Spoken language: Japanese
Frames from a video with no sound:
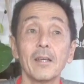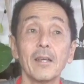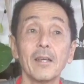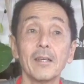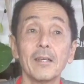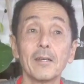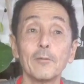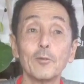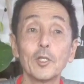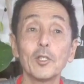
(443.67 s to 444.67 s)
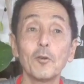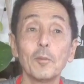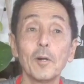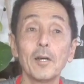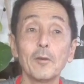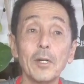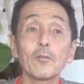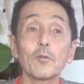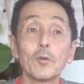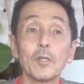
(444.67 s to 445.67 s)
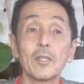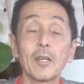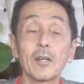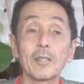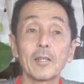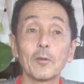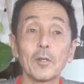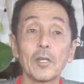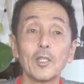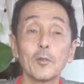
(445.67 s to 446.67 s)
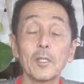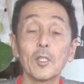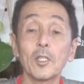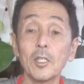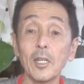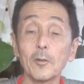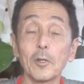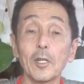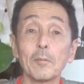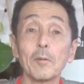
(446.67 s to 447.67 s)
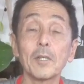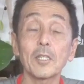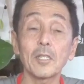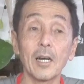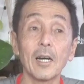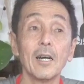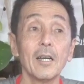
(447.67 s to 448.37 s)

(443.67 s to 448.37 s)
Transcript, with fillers: うちの場合はそういう一体型のね一番ちっちゃいのを選びました。